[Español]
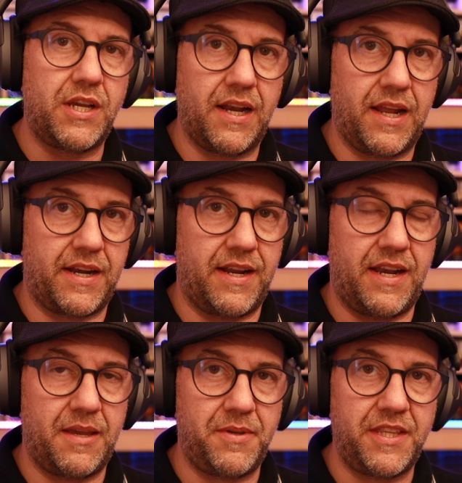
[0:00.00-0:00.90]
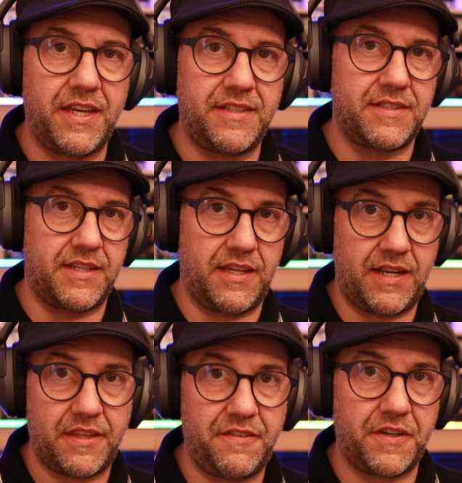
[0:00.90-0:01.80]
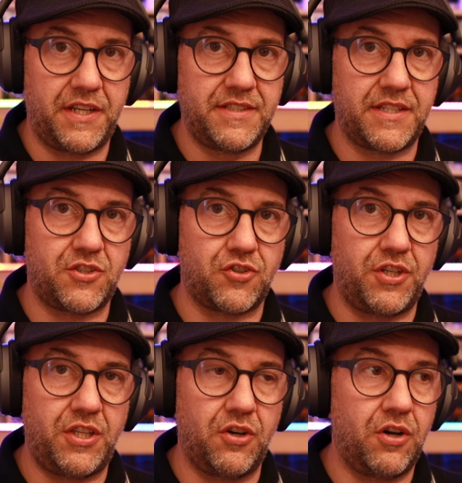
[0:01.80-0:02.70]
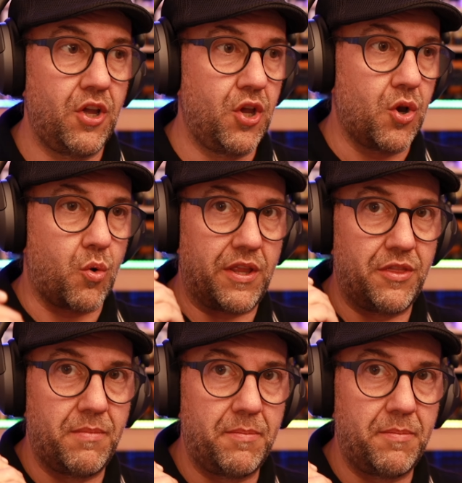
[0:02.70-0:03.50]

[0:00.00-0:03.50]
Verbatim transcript: clara la evidencia de la diferencia de sonido cuando me